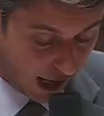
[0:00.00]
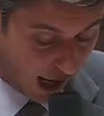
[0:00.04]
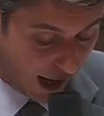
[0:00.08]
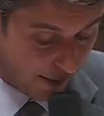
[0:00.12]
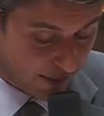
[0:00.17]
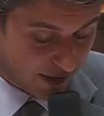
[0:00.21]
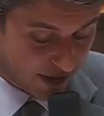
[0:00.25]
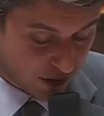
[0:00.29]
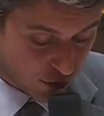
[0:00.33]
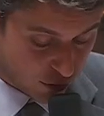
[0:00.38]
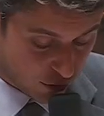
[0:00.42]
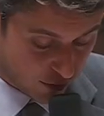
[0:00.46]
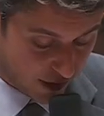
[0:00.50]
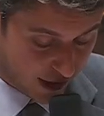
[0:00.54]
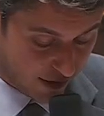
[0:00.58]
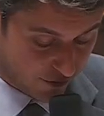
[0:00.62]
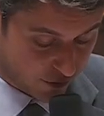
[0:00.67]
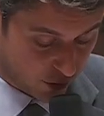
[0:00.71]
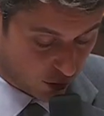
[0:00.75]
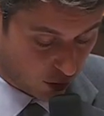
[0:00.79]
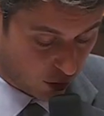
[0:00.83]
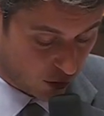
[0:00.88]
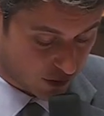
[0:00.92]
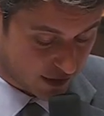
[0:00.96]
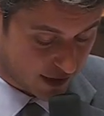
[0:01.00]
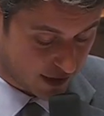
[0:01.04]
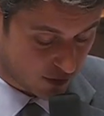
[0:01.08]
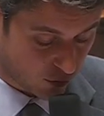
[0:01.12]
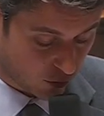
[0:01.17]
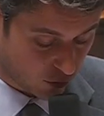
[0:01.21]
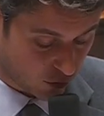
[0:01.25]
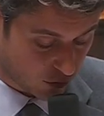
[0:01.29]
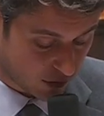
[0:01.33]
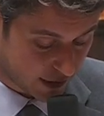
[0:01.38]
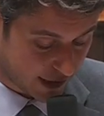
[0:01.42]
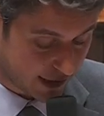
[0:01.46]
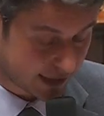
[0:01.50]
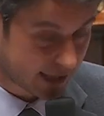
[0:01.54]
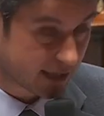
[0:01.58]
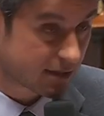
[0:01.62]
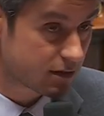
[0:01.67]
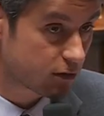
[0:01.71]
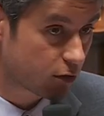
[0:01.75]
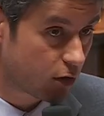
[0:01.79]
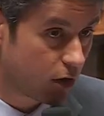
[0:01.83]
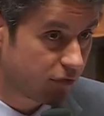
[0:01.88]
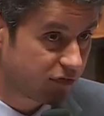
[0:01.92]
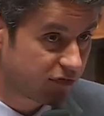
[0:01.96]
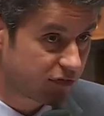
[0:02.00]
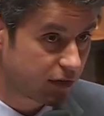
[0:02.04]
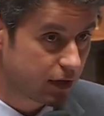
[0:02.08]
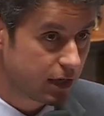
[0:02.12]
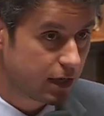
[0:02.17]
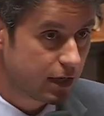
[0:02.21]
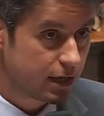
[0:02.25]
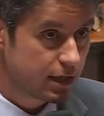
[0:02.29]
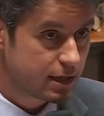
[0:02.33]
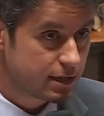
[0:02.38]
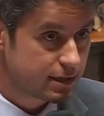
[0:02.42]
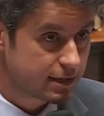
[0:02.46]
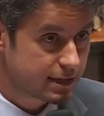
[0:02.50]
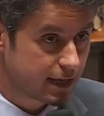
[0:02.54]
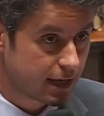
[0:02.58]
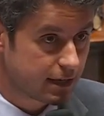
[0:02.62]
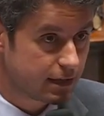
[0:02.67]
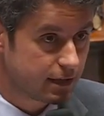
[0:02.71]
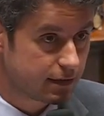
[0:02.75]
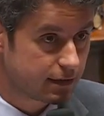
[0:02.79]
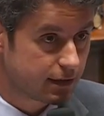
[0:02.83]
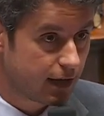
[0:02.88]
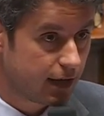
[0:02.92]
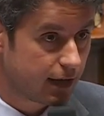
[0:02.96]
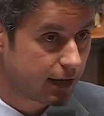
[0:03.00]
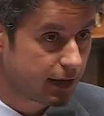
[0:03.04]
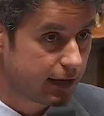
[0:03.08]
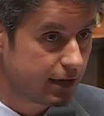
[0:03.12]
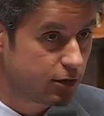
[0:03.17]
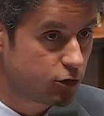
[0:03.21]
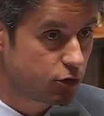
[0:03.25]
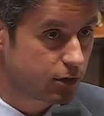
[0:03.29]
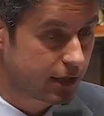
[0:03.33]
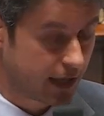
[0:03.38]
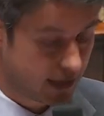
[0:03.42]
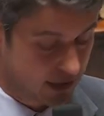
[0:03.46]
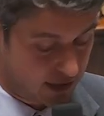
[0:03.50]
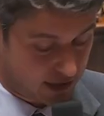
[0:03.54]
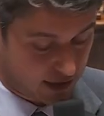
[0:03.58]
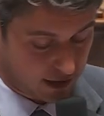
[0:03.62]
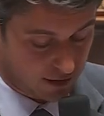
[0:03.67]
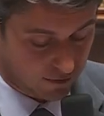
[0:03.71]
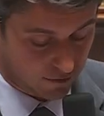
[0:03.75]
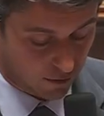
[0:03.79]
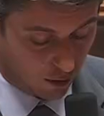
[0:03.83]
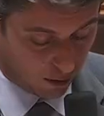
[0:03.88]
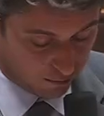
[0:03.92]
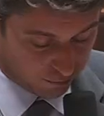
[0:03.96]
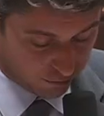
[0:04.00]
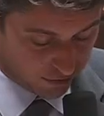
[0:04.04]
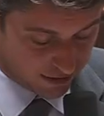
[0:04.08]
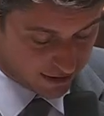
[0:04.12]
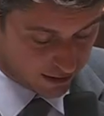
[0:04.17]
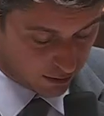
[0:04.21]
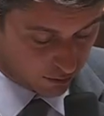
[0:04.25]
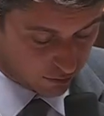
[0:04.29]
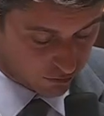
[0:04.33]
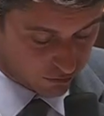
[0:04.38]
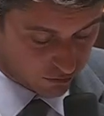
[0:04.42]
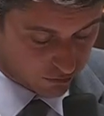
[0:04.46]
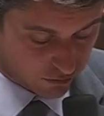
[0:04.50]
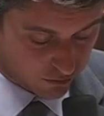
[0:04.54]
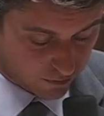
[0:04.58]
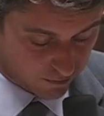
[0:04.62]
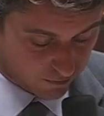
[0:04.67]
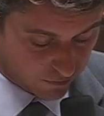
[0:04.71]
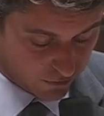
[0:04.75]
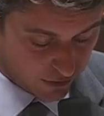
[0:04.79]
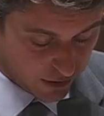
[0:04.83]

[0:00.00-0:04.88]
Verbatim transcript: habituent à la violence et sont une catastrophe sanitaire et éducative en puissance.